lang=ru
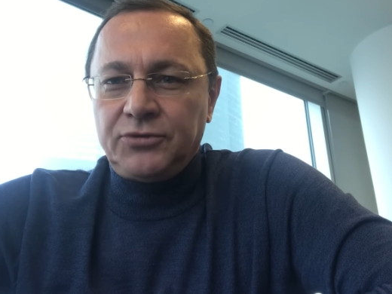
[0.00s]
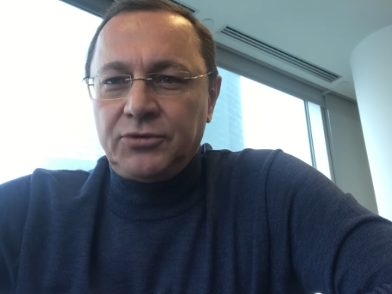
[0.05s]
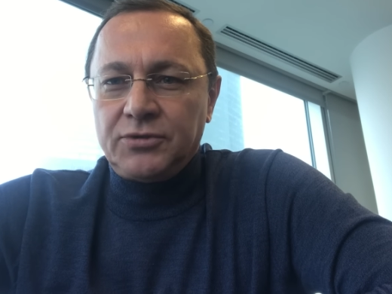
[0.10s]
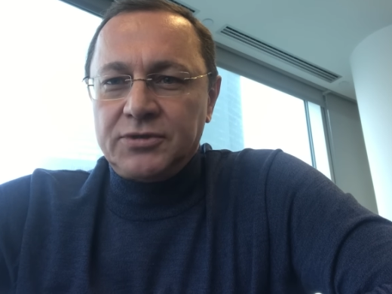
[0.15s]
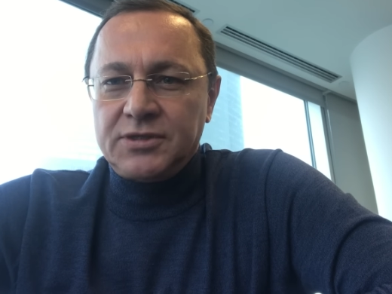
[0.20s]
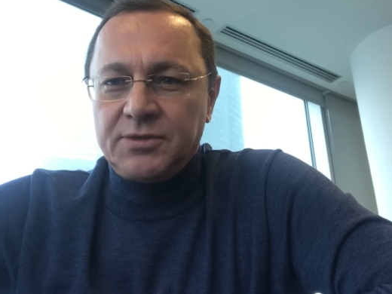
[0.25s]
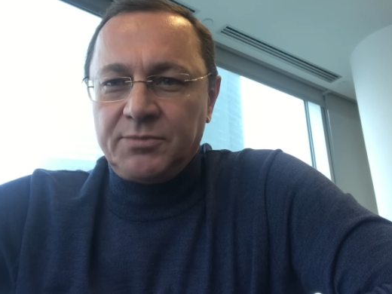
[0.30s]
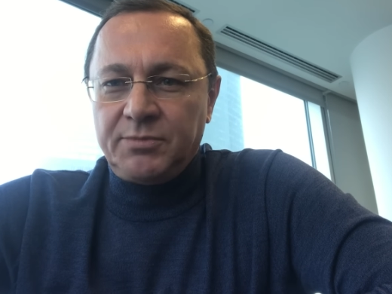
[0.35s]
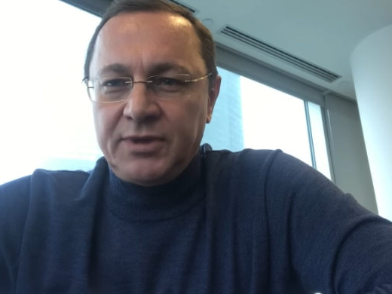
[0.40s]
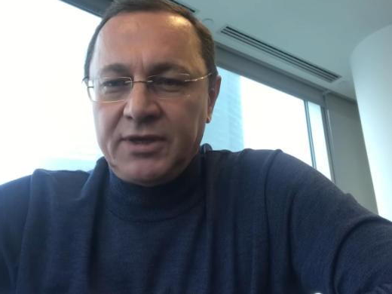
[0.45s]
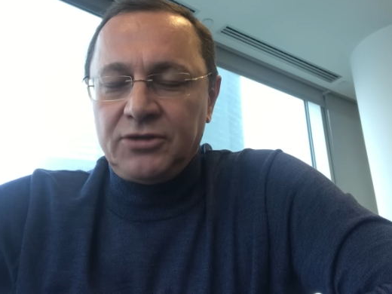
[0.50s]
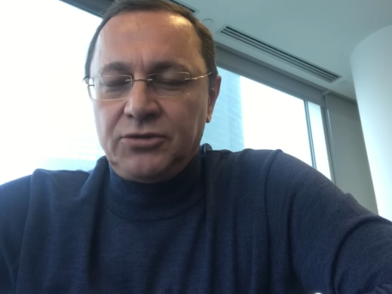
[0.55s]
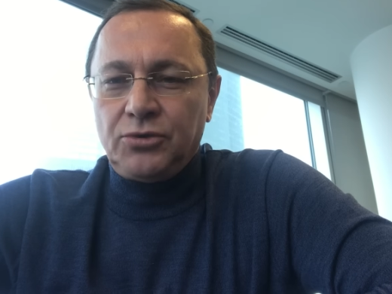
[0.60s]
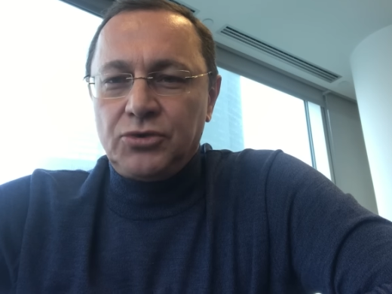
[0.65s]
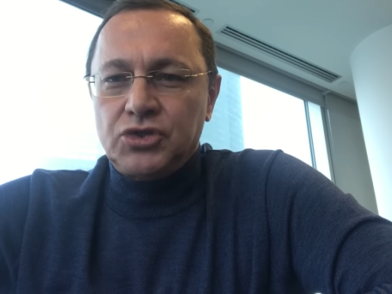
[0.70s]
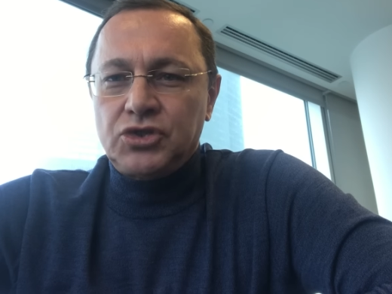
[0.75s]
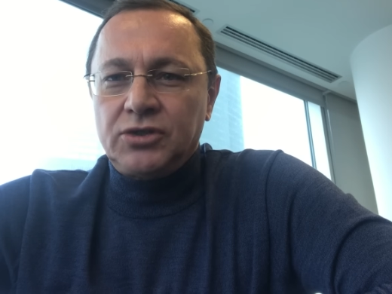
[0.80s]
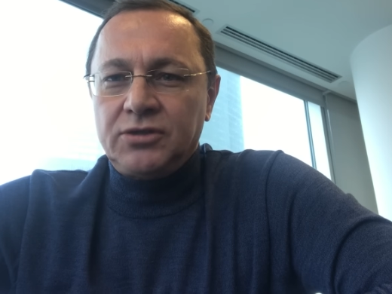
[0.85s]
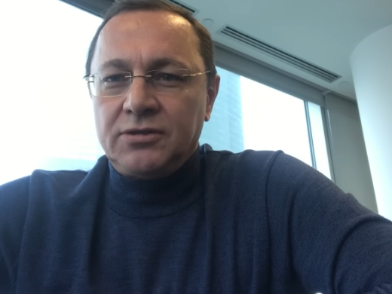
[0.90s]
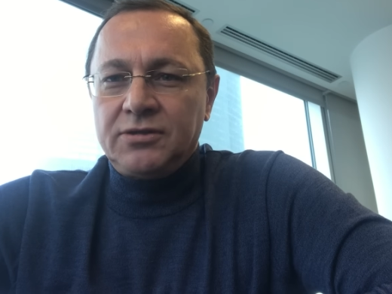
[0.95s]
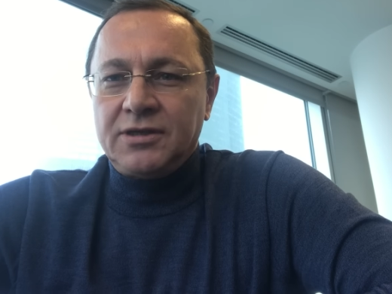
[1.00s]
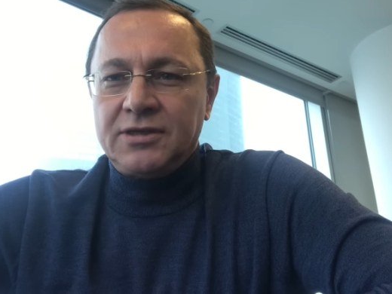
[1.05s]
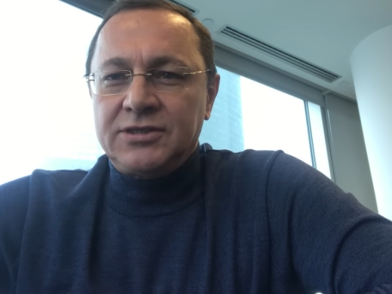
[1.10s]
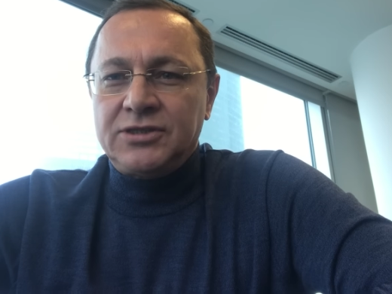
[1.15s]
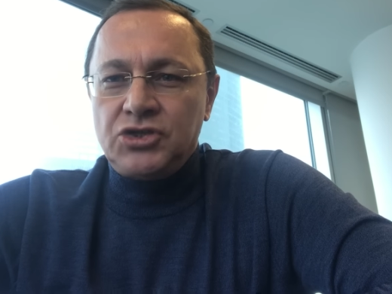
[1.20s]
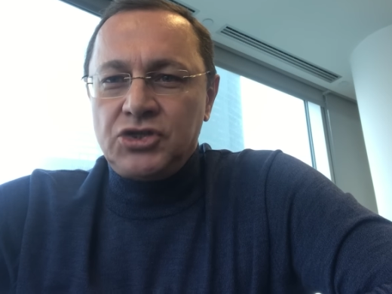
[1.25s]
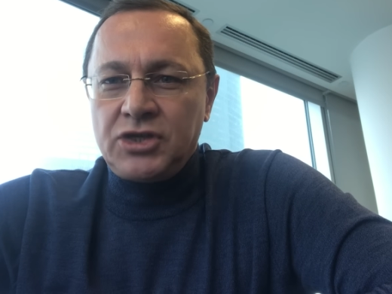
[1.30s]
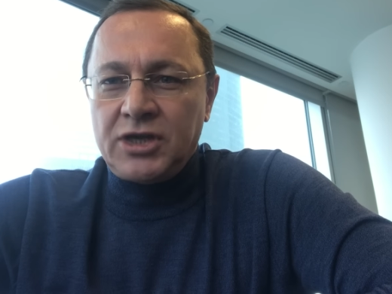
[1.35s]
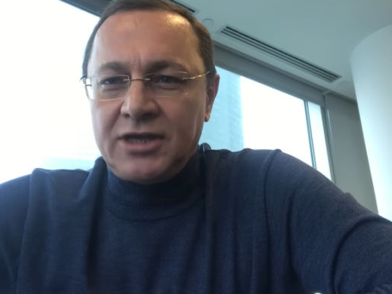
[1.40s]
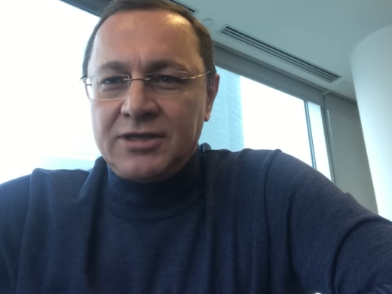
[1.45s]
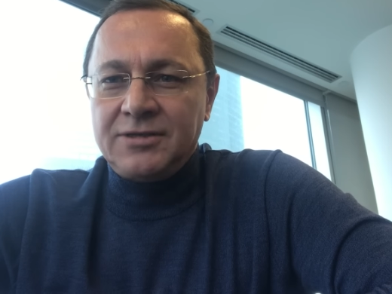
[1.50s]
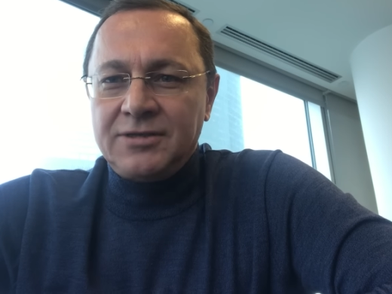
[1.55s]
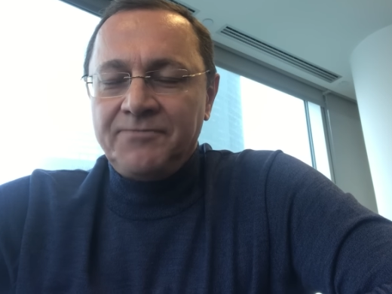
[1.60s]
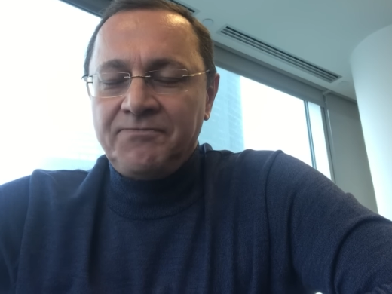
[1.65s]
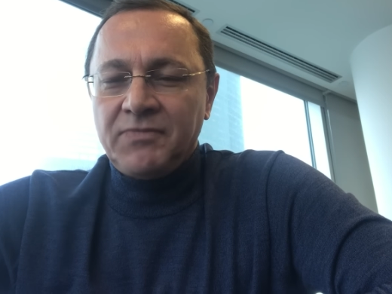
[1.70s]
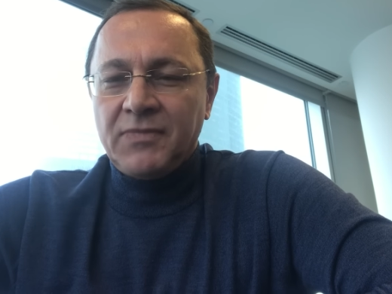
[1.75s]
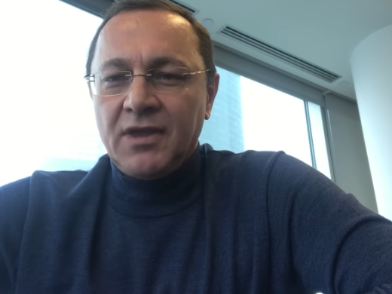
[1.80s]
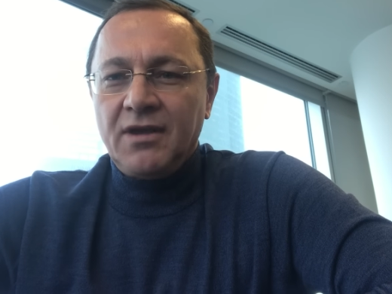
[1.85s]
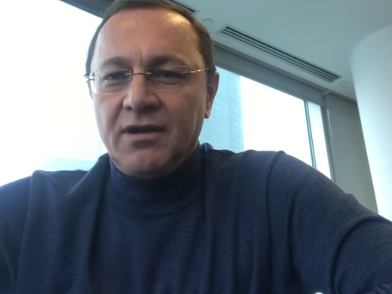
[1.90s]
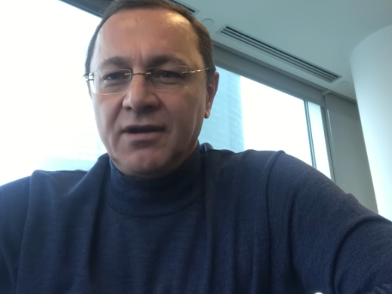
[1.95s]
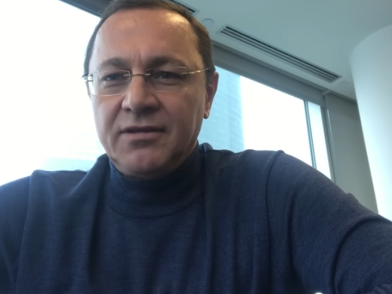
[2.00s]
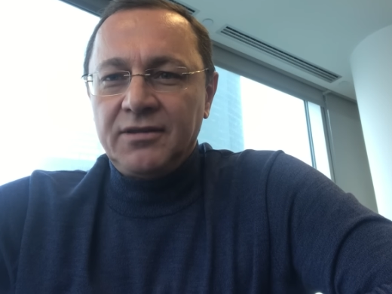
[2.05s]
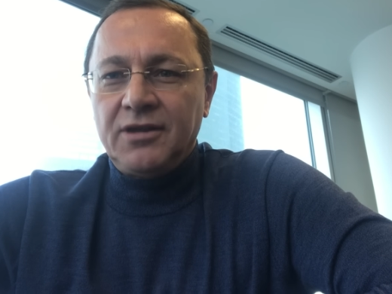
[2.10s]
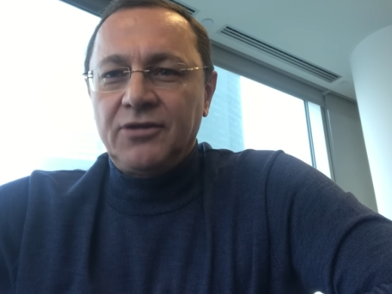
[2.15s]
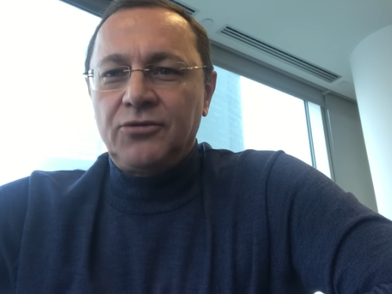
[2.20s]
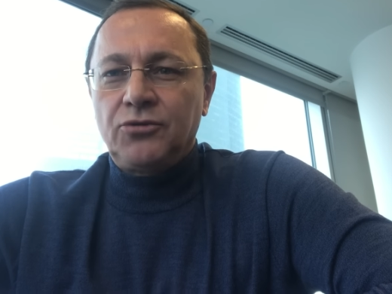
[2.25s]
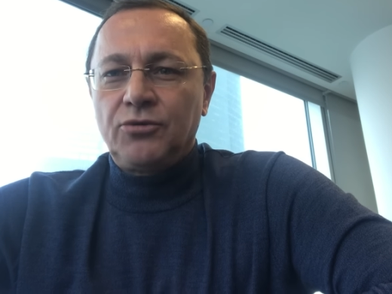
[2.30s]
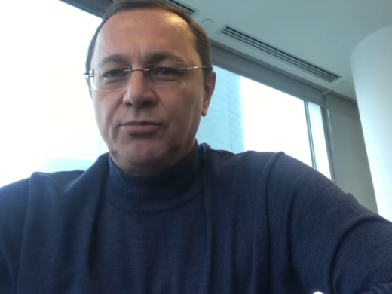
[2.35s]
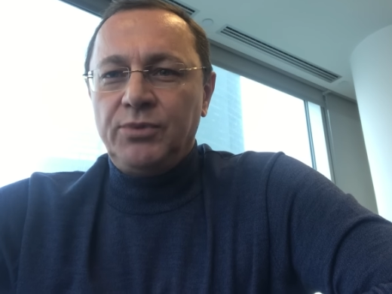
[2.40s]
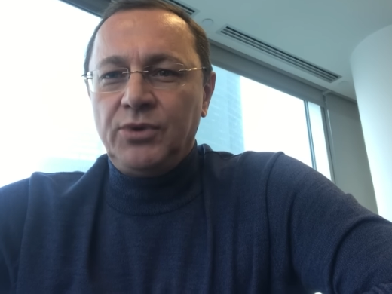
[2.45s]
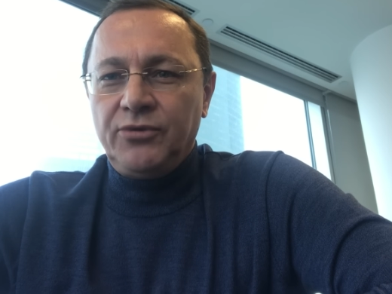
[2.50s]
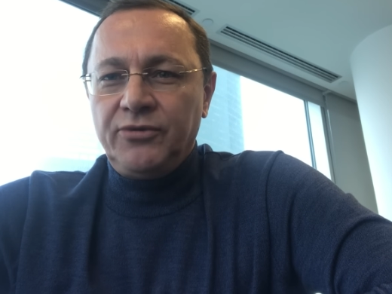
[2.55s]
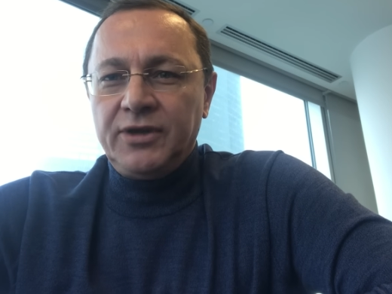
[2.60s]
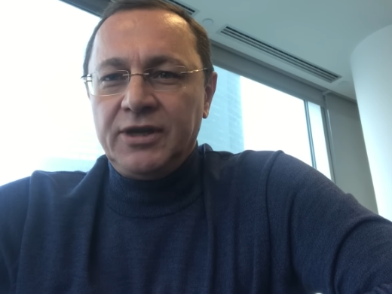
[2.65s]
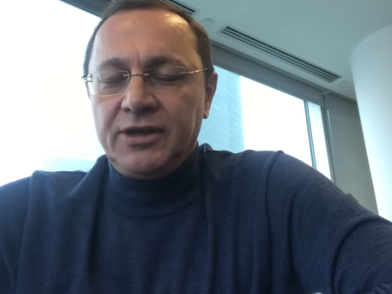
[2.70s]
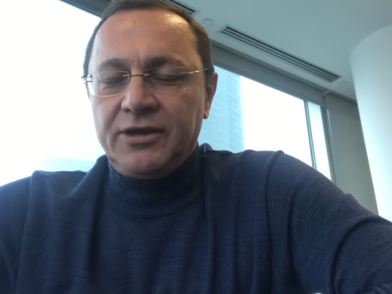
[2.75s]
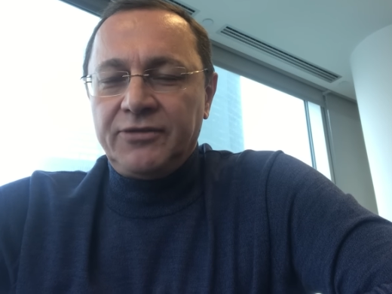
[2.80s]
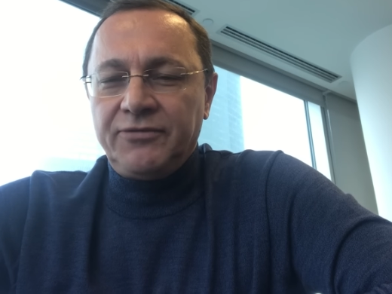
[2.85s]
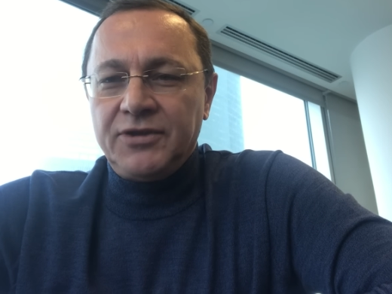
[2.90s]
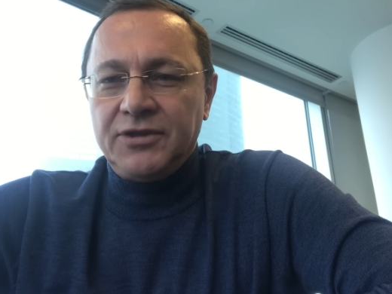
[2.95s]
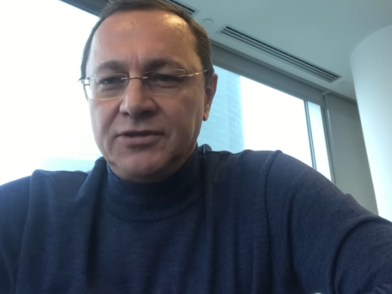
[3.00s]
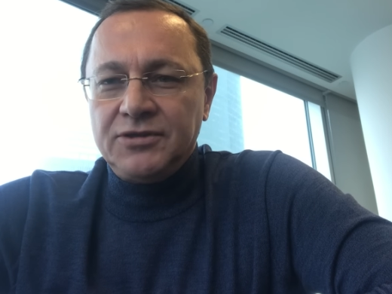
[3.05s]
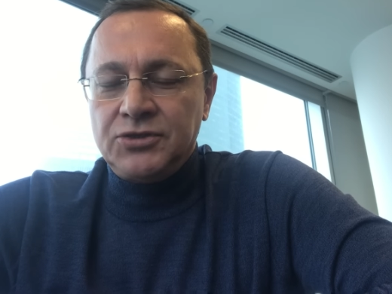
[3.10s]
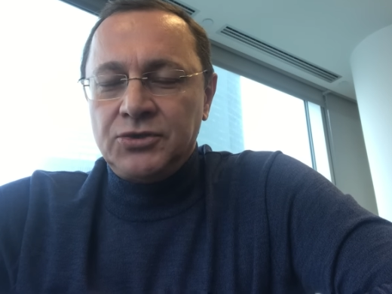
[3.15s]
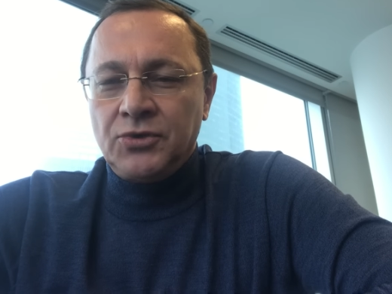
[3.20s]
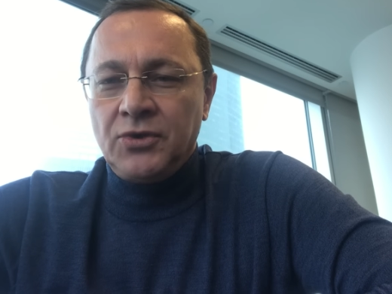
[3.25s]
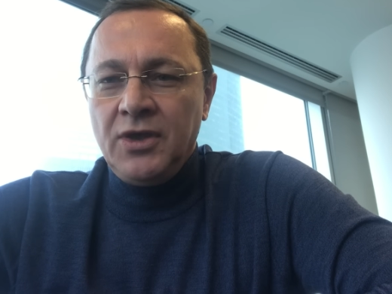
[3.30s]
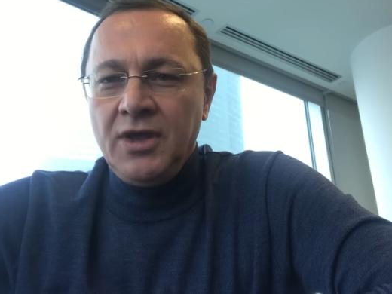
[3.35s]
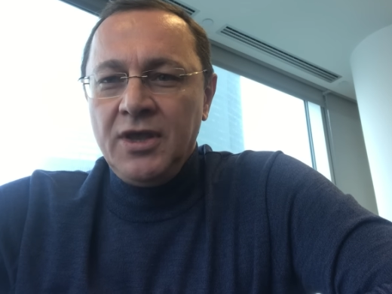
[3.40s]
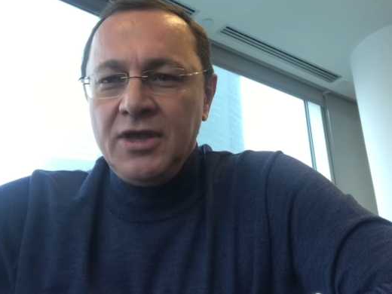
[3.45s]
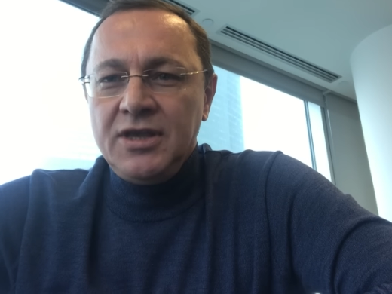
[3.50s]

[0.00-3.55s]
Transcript: то ЦБ должен насыщать рынок рублевой ликвидностью.